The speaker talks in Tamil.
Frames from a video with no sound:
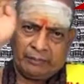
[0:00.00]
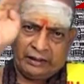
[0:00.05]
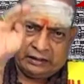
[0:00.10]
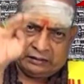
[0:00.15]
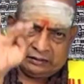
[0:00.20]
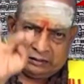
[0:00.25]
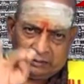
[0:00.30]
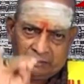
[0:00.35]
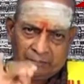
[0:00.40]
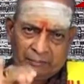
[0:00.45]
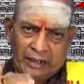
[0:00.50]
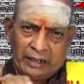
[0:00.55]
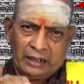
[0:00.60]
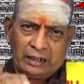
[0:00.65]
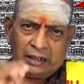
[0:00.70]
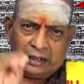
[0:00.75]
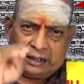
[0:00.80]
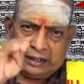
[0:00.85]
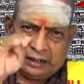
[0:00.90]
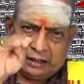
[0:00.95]
மீது
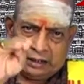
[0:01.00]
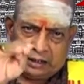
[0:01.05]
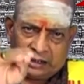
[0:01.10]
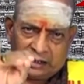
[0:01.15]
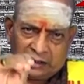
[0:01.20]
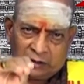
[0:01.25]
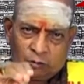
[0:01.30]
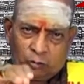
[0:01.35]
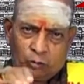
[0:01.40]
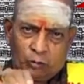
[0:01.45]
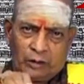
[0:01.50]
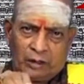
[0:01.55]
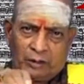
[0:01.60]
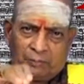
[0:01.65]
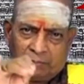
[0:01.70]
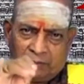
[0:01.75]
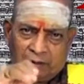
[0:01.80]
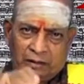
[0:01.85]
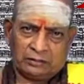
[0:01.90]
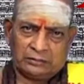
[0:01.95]
மேலே இருக்கக்கூடிய
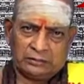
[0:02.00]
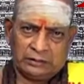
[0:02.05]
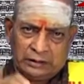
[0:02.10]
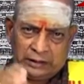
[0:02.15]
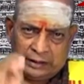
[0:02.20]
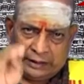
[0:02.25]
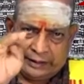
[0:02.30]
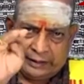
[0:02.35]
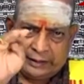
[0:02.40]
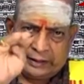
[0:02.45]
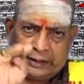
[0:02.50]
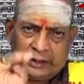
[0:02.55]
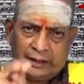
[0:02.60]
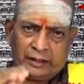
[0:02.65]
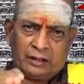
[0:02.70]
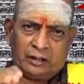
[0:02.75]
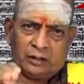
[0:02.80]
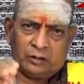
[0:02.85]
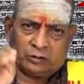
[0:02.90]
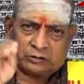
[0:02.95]
பகுதியிலே
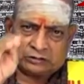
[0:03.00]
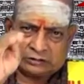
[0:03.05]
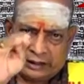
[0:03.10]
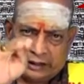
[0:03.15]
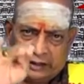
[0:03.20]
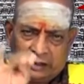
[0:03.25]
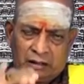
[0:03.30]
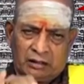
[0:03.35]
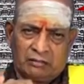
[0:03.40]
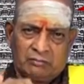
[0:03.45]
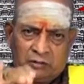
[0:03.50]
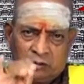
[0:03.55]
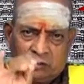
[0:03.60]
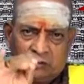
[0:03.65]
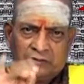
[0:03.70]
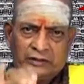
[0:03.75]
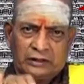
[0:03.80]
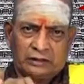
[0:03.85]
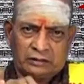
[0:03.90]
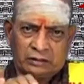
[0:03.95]
நெய்யோ தைலமோ
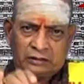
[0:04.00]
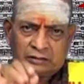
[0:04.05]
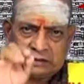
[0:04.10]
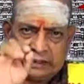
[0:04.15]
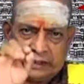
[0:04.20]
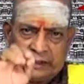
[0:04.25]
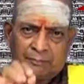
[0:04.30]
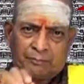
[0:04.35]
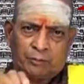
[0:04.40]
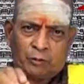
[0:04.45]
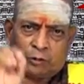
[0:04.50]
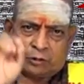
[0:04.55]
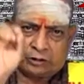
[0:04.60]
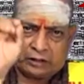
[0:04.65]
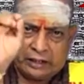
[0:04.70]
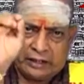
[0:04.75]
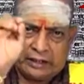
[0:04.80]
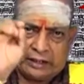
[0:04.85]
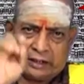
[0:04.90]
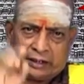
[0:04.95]
விட்டு திரி
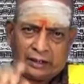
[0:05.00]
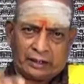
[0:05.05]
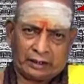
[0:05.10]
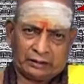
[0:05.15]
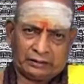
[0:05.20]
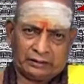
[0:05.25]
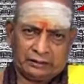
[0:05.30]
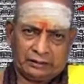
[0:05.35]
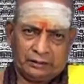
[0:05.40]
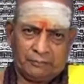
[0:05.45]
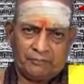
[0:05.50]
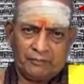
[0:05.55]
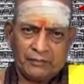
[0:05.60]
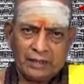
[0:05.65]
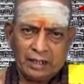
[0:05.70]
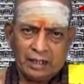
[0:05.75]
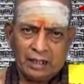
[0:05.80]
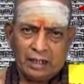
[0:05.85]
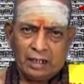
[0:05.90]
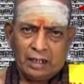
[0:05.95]
போட்டு எரிகிறது
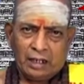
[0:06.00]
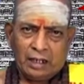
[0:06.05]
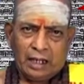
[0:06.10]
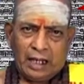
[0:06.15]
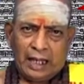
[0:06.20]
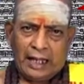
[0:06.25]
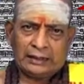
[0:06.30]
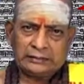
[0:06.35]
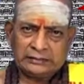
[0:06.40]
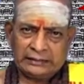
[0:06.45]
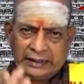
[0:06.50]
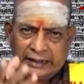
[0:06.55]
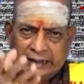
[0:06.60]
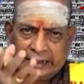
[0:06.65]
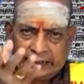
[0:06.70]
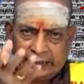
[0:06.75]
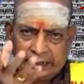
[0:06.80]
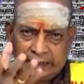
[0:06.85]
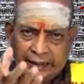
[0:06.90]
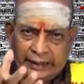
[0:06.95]
அந்த
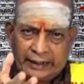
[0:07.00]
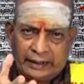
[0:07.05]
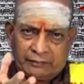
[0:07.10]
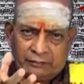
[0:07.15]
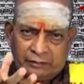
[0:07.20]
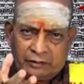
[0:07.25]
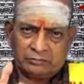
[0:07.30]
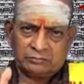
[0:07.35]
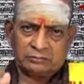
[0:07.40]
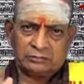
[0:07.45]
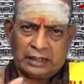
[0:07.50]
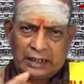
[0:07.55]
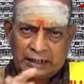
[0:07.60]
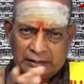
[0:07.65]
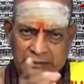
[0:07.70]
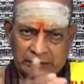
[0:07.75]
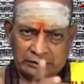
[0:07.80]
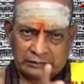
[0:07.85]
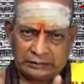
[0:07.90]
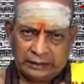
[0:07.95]
எண்ணெயவும்
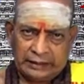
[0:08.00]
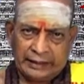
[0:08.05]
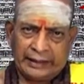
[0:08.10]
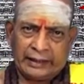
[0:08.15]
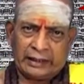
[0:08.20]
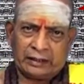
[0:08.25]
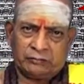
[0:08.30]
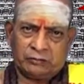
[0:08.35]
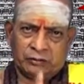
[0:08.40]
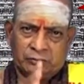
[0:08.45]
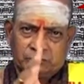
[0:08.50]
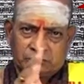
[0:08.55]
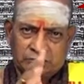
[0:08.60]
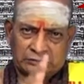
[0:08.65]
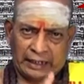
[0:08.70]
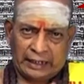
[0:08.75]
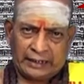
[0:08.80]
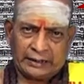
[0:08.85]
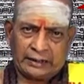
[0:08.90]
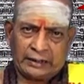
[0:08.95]
அந்த திரையவும்
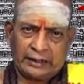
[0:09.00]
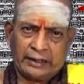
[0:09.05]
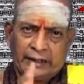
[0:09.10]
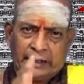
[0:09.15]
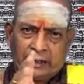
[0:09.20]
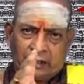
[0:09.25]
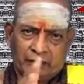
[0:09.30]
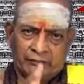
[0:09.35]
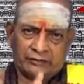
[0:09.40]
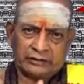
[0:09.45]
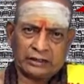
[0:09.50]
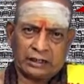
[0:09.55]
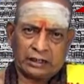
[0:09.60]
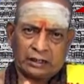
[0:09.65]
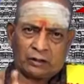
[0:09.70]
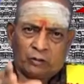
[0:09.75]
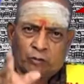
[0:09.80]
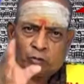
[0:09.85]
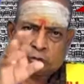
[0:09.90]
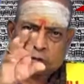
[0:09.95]
தாங்கி
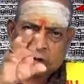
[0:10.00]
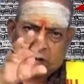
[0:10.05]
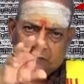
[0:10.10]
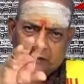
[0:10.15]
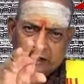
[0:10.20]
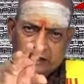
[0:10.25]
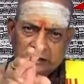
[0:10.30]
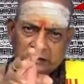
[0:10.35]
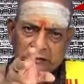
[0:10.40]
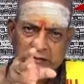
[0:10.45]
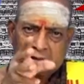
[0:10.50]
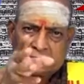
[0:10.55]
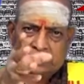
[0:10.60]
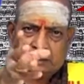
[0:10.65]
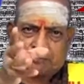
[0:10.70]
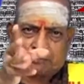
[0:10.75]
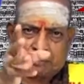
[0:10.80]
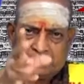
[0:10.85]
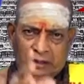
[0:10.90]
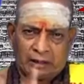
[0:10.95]
எரிவதற்கு உதவுகின்ற
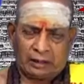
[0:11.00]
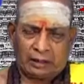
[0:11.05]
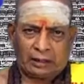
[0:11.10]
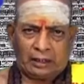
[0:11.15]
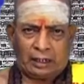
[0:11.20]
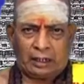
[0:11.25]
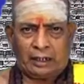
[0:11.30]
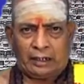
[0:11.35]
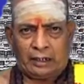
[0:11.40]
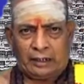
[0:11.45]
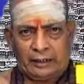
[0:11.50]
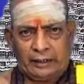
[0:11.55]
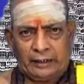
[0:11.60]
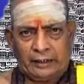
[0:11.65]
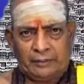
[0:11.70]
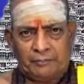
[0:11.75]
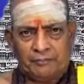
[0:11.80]
பேகராலே